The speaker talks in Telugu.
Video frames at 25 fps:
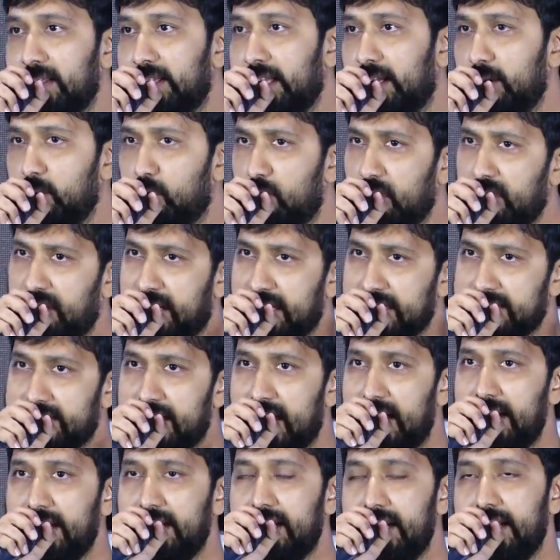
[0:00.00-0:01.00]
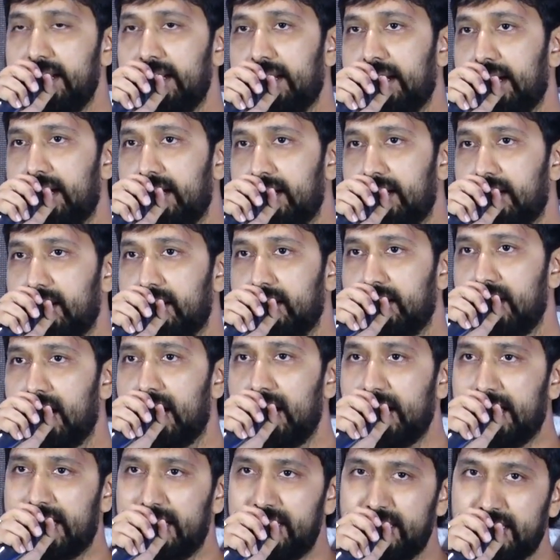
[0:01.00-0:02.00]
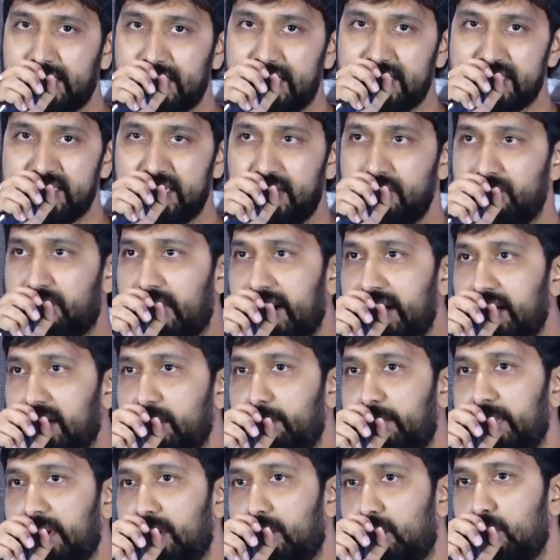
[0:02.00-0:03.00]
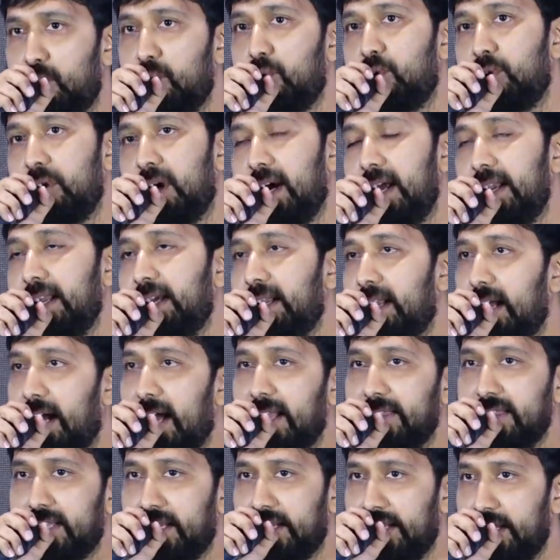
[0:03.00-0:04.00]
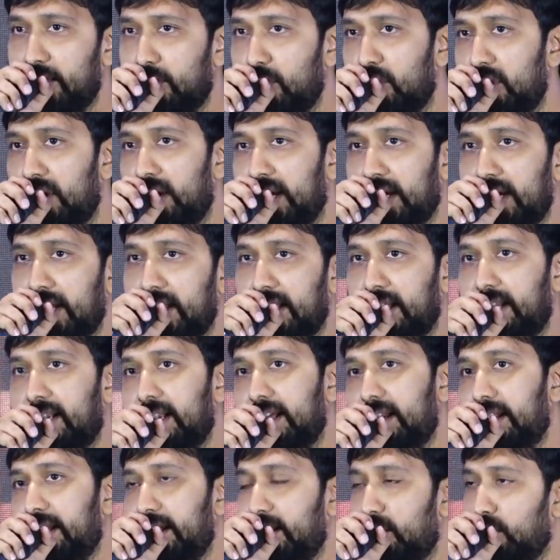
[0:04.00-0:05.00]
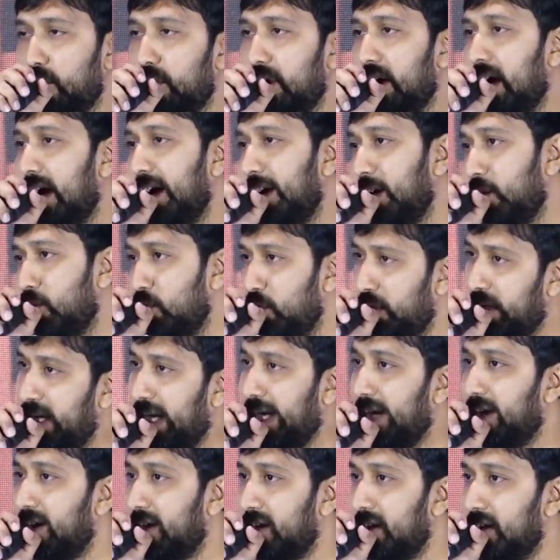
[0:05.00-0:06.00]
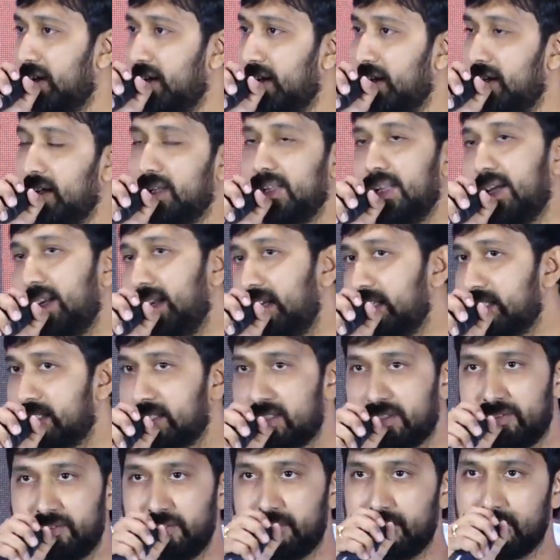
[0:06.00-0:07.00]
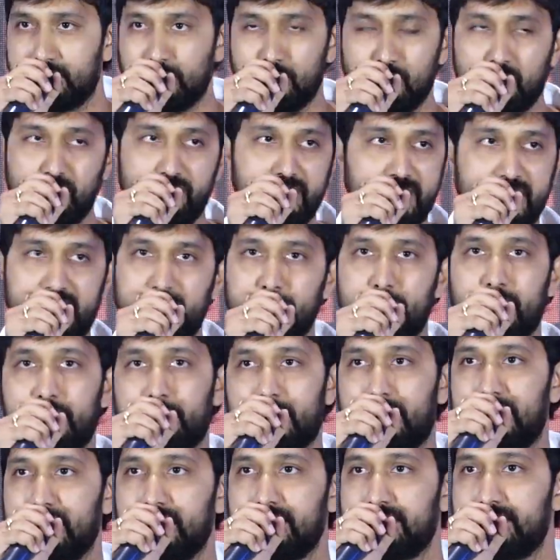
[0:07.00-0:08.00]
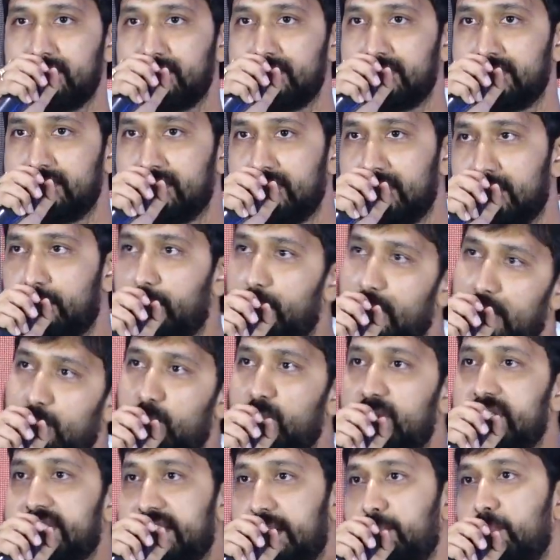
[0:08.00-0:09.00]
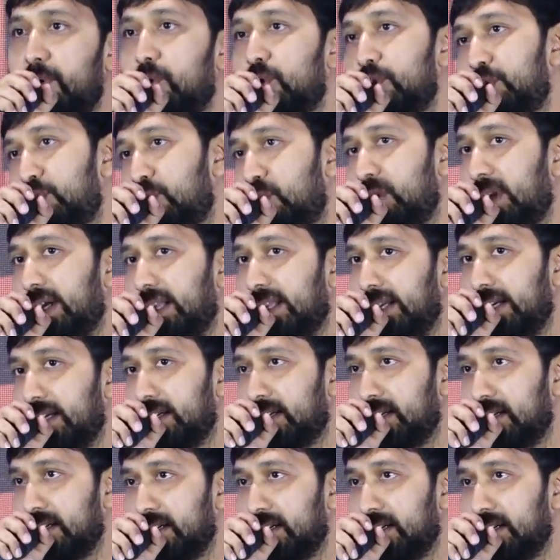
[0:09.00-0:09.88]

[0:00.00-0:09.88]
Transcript: తను ఒక్కసారి కనుక నాకు ఇంట్రడక్షన్ ఫైట్ పెట్టు అని అందరి హీరోలాగా రెగ్యులర్ హీరోలుగా అడిగి ఉంటే దెర్ ఈజ్ నో వెంకీ మామ మామూలు సినిమా వచ్చుండేది